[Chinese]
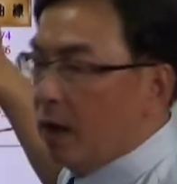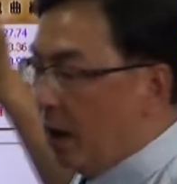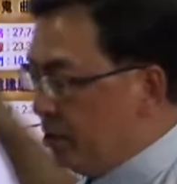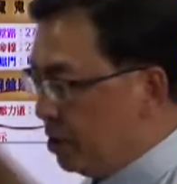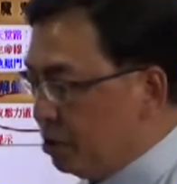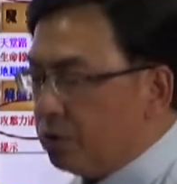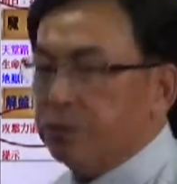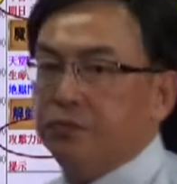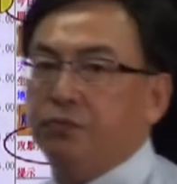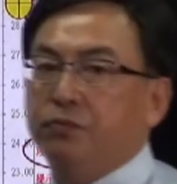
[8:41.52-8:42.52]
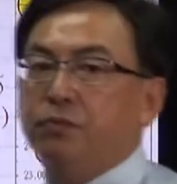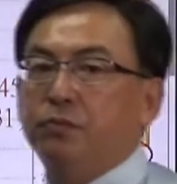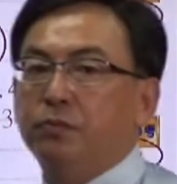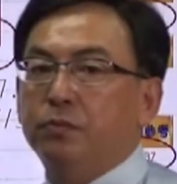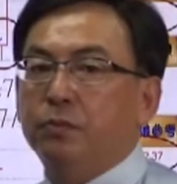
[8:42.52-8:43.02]
很清楚，
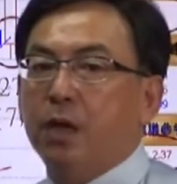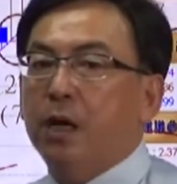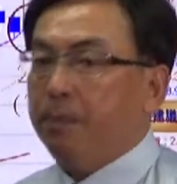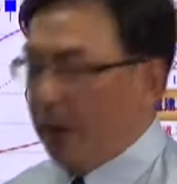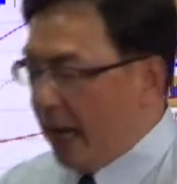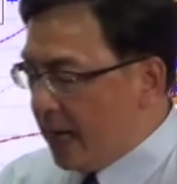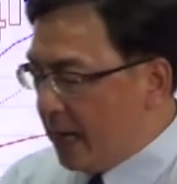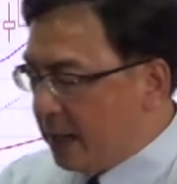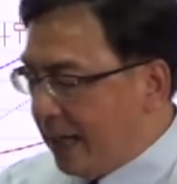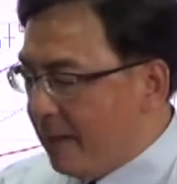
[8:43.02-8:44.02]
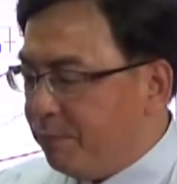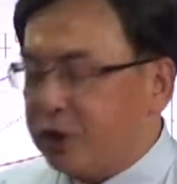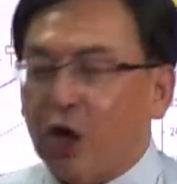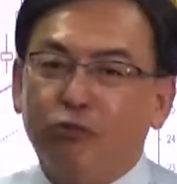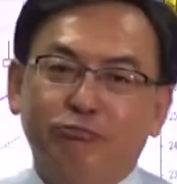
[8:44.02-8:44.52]
别人看不
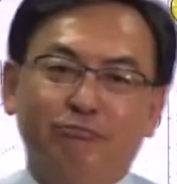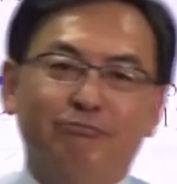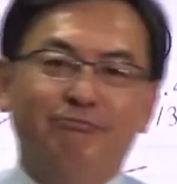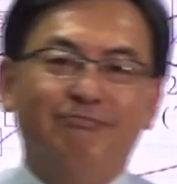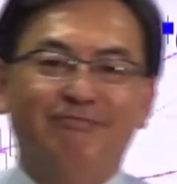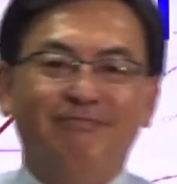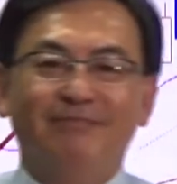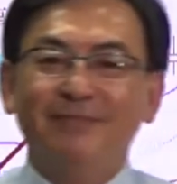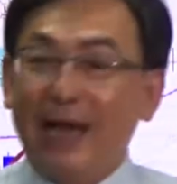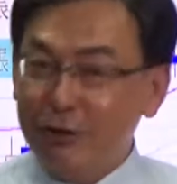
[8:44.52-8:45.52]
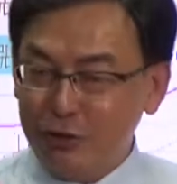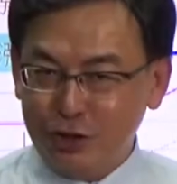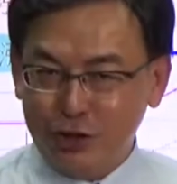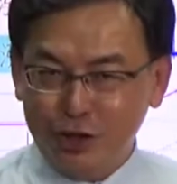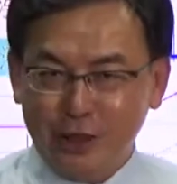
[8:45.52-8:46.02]
懂，老
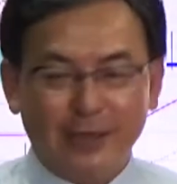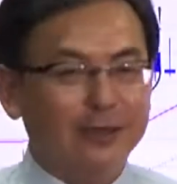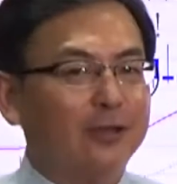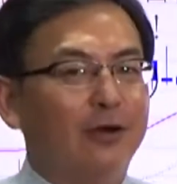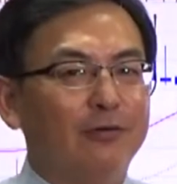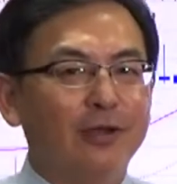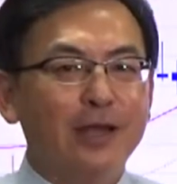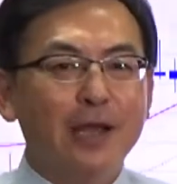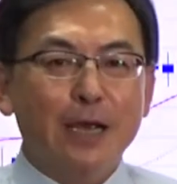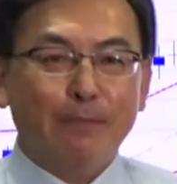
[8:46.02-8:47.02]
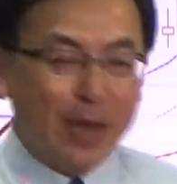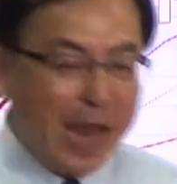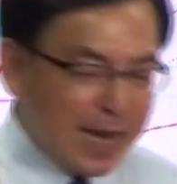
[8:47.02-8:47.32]
师看得懂。别